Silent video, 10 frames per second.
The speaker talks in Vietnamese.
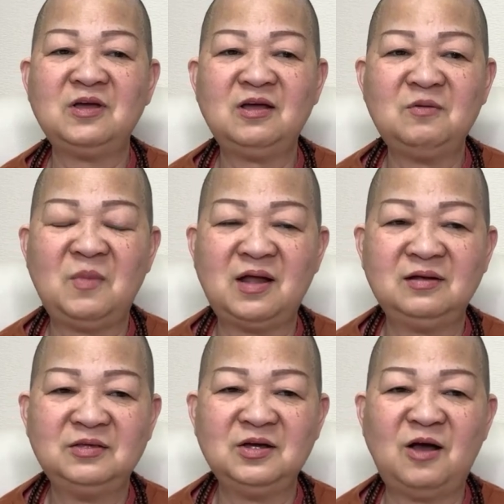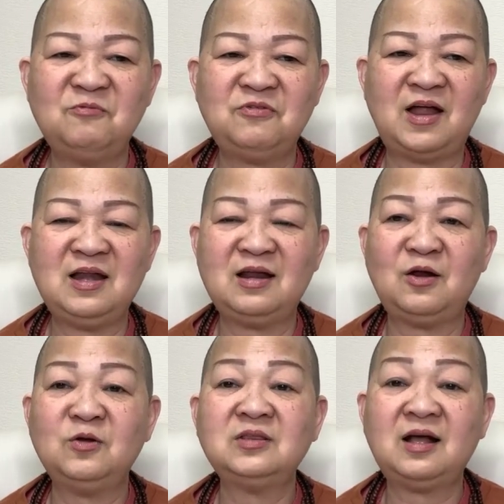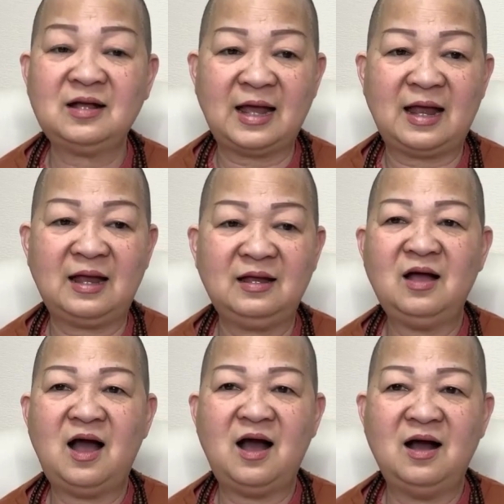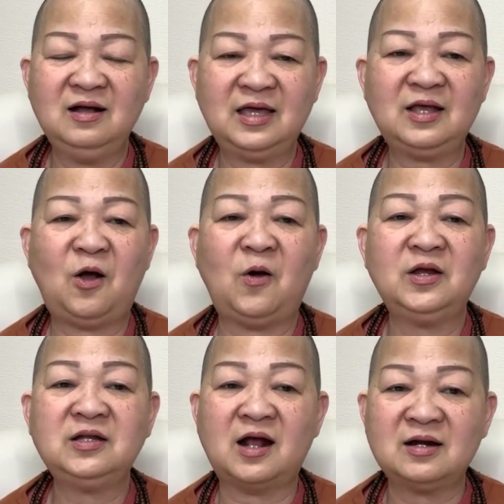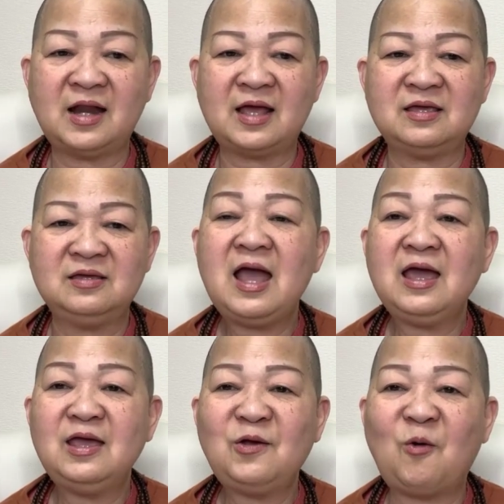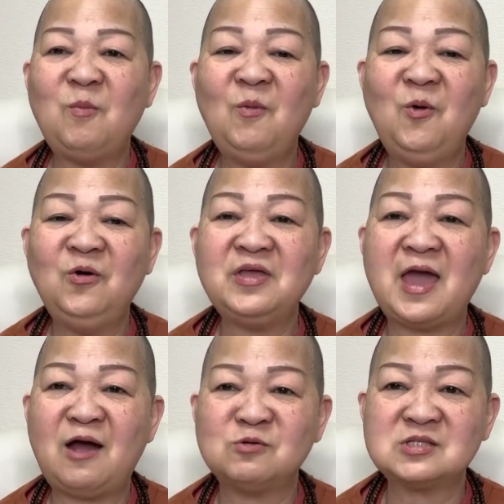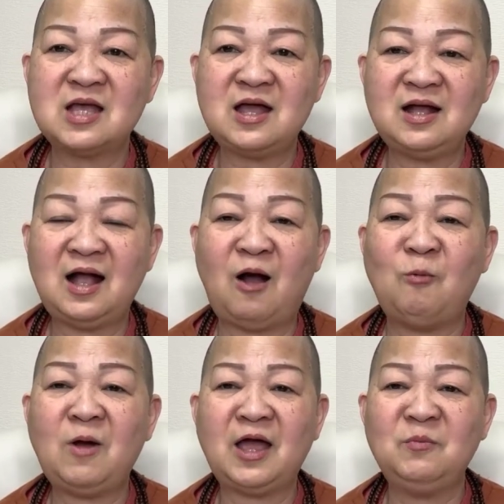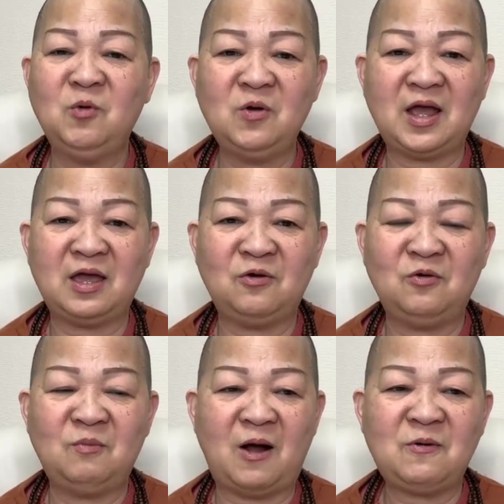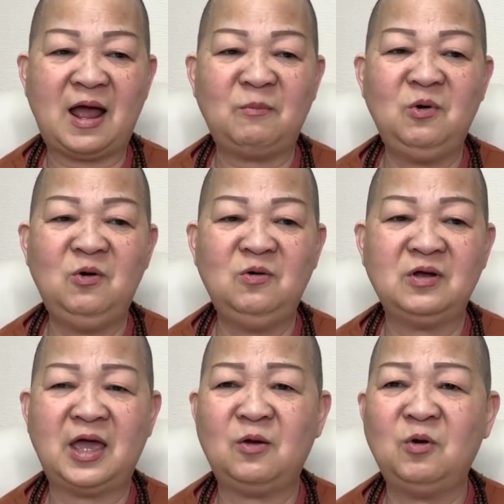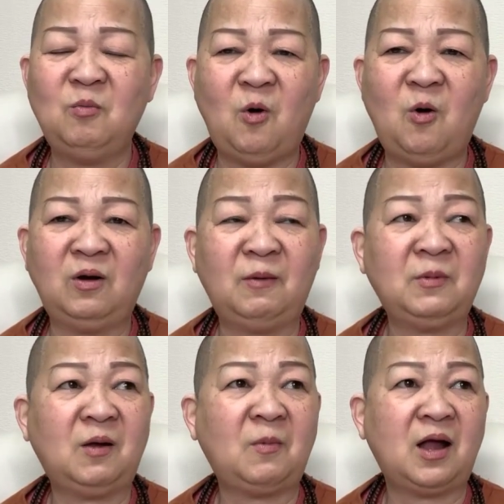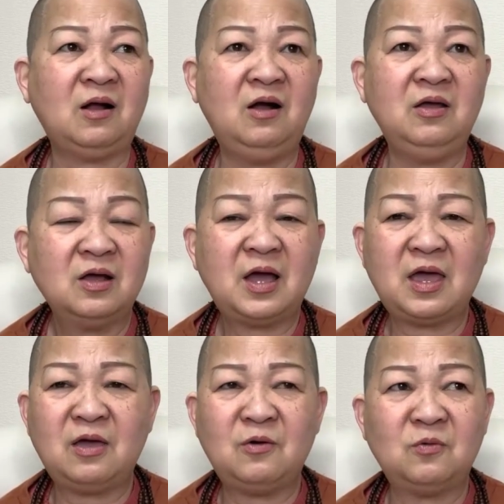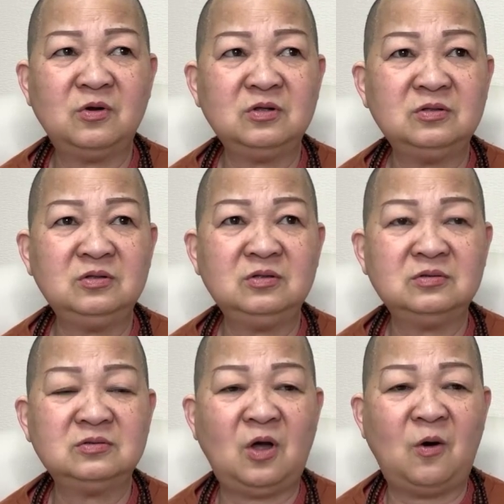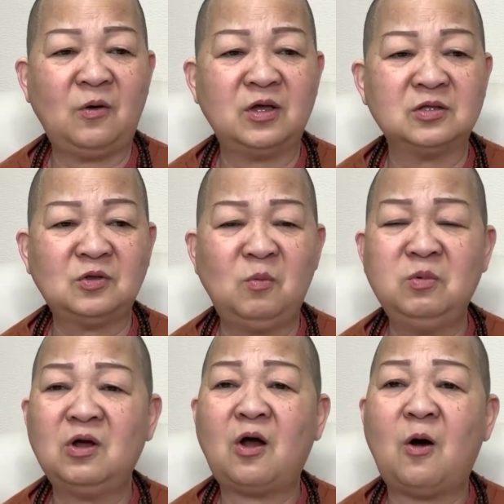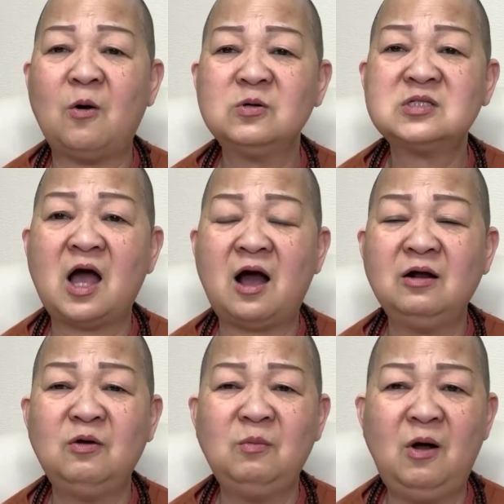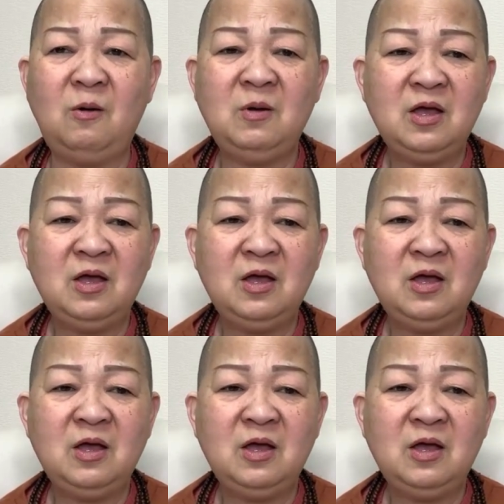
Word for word: nha các bạn, chứ không phải là nói tất cả. Ở cái cõi trần này ai cũng muốn giàu sang, không ai muốn nghèo, bảo đảm luôn. Nghèo nó buồn lắm các bạn ơi, nghèo nó, nó tồi túng, nó khổ sở đúng không?